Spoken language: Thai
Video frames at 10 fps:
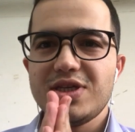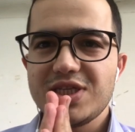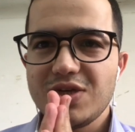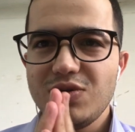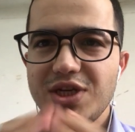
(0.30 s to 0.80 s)
ส
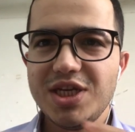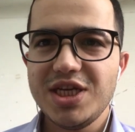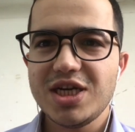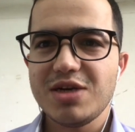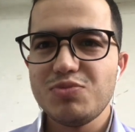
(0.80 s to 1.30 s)
วัสดีค
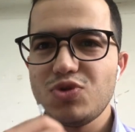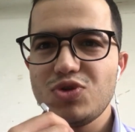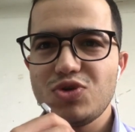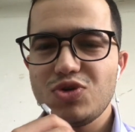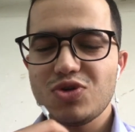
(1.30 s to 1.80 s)
รับทุ
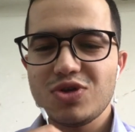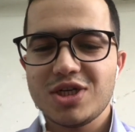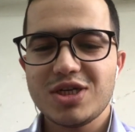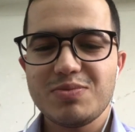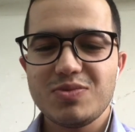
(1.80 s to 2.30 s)
กๆคนค
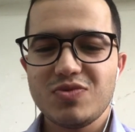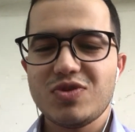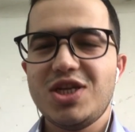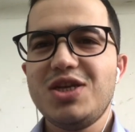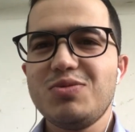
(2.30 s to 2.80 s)
รับวัน
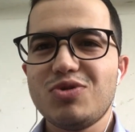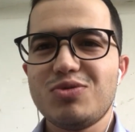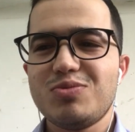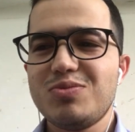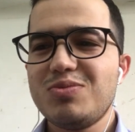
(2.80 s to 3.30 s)
นี้ผม
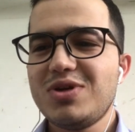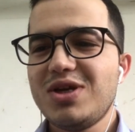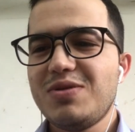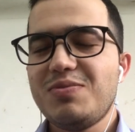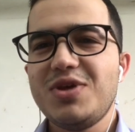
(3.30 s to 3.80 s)

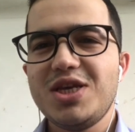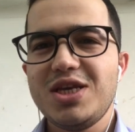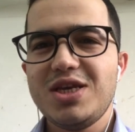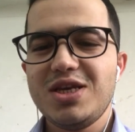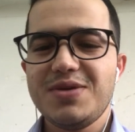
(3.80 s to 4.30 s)
มี
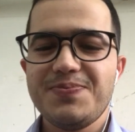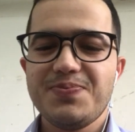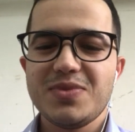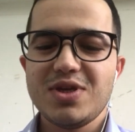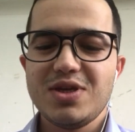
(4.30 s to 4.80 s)

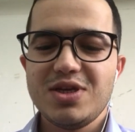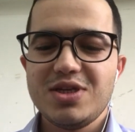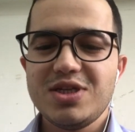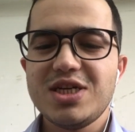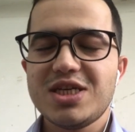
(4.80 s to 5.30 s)

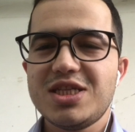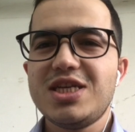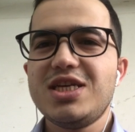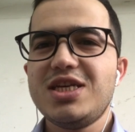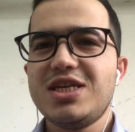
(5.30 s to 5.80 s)
เรื่องที่
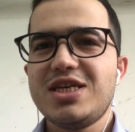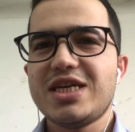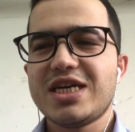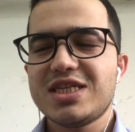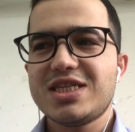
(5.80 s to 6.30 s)
อยา
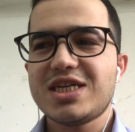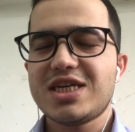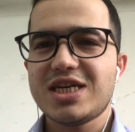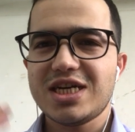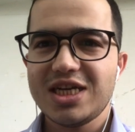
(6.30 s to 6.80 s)
กจะ
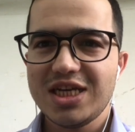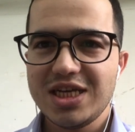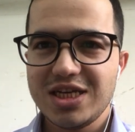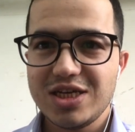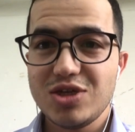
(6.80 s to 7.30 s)
ให้
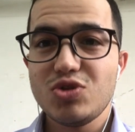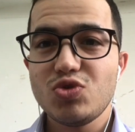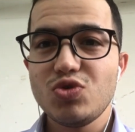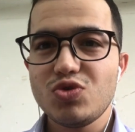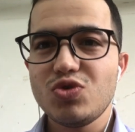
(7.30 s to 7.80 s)

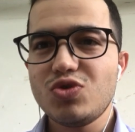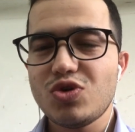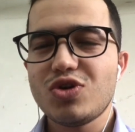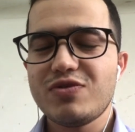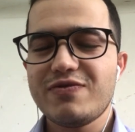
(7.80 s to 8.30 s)
ทุกๆค
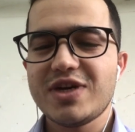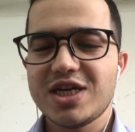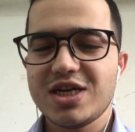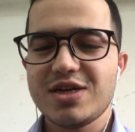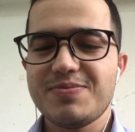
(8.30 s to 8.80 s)
นฟัง
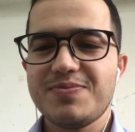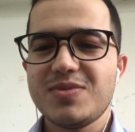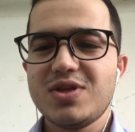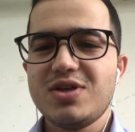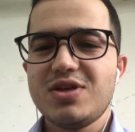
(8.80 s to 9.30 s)
ครับ
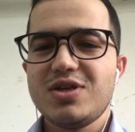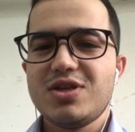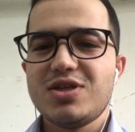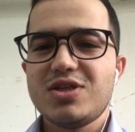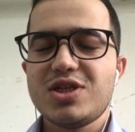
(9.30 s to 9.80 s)

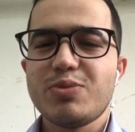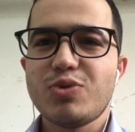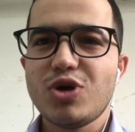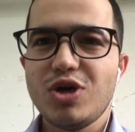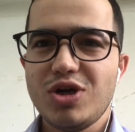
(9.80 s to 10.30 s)
เฉ
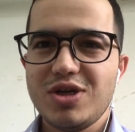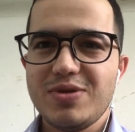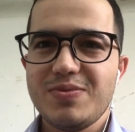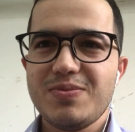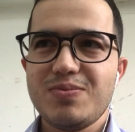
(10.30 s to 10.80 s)
พาะ
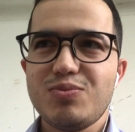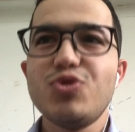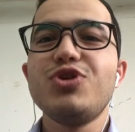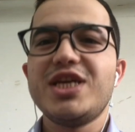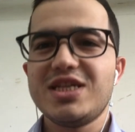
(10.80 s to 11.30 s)
ผู้
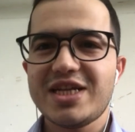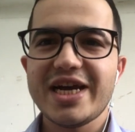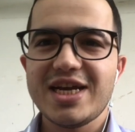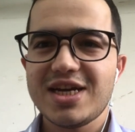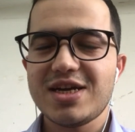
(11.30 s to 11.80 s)
หญิงไทย
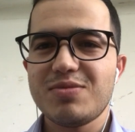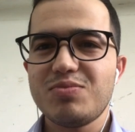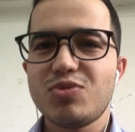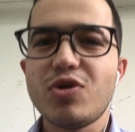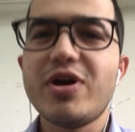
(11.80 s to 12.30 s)
ครับเพ
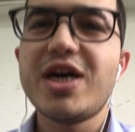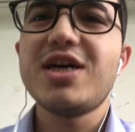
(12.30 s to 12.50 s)
ราะว่า